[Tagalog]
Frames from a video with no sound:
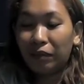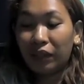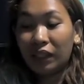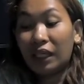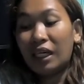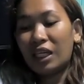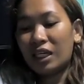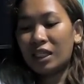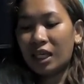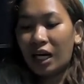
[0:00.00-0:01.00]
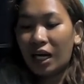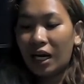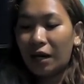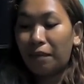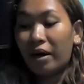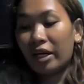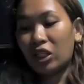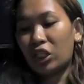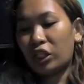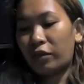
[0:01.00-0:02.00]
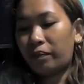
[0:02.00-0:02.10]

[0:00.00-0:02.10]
birthday din niya sa March.